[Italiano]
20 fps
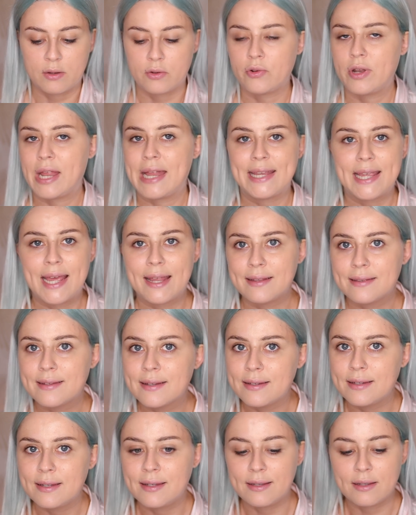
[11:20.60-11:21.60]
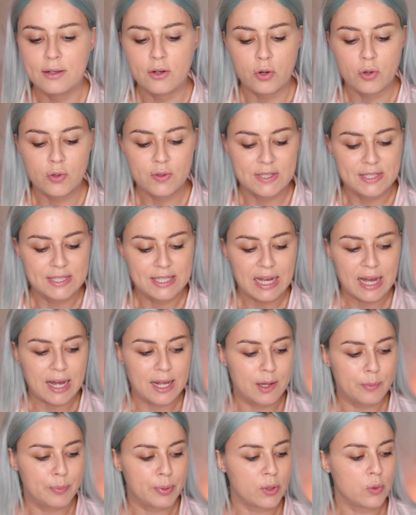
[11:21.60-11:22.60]
non è niente di
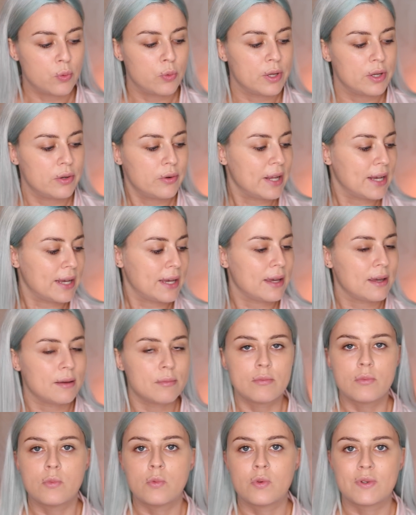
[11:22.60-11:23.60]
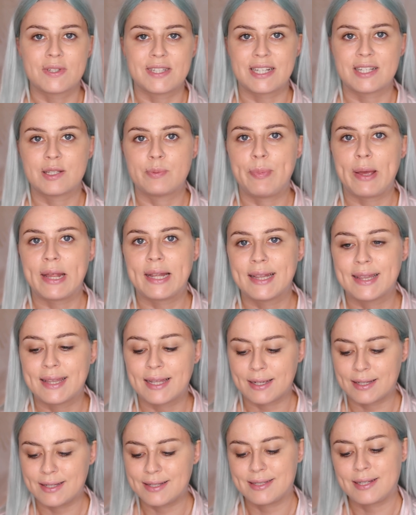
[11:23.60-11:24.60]
colossale per cui non è che uno si
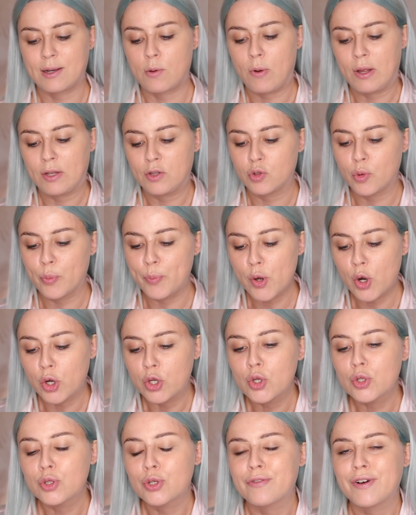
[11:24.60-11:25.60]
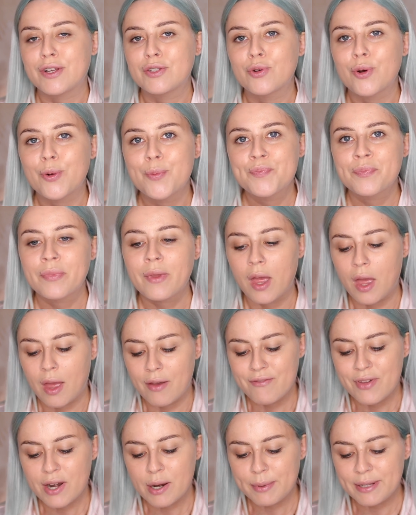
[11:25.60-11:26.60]
aspetta chissà quanto, però io ho trovato
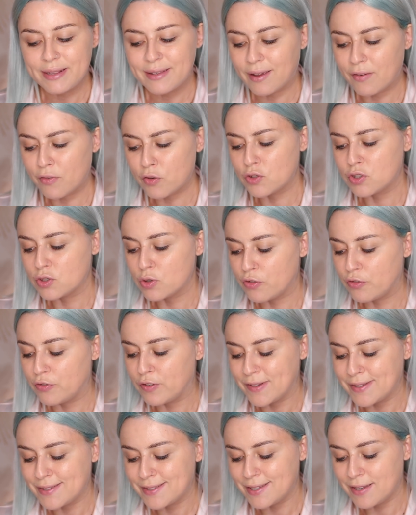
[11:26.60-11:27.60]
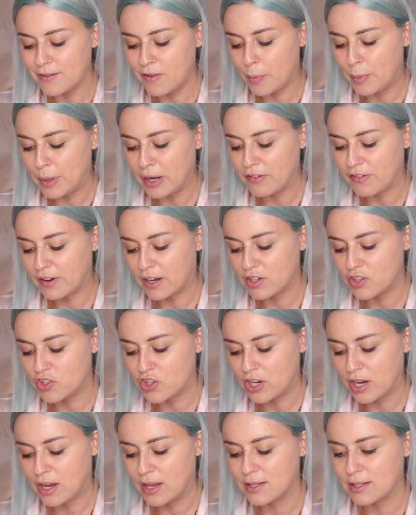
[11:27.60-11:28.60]
veramente che fosse offensiva per i
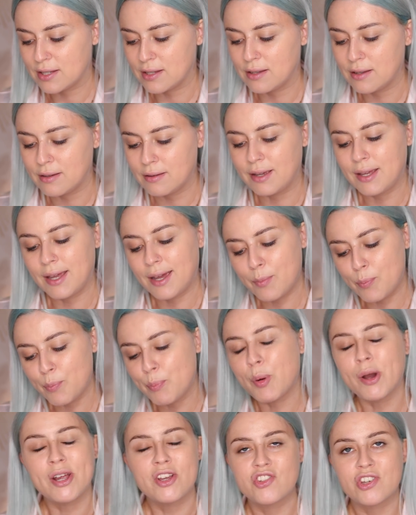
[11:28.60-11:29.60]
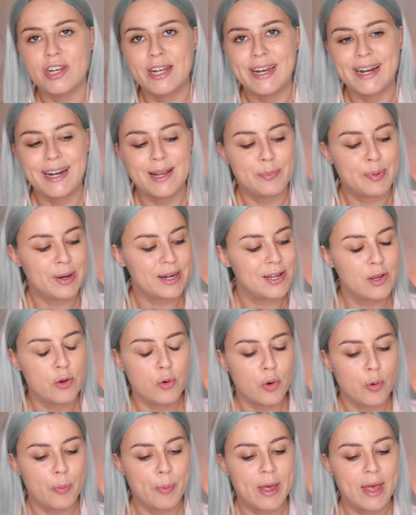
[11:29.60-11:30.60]
francesi e un po' in generale per gli
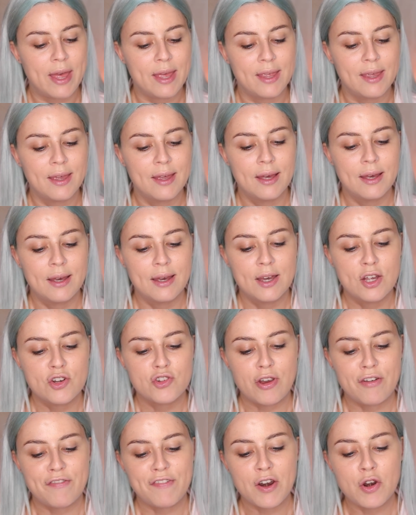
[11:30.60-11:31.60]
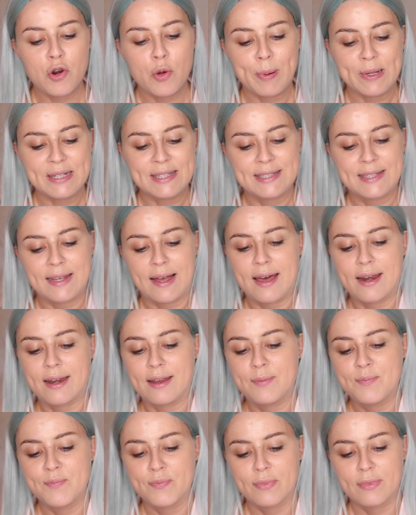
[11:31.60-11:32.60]
europei. Cioè fanno
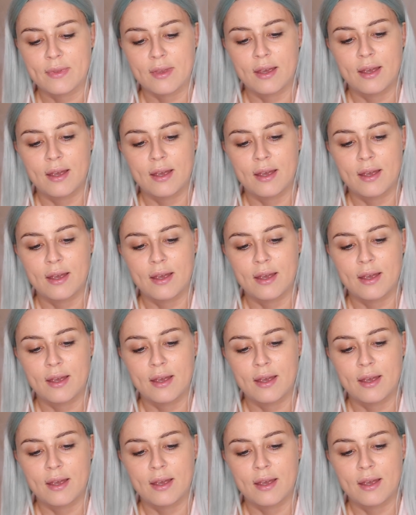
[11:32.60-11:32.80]
passare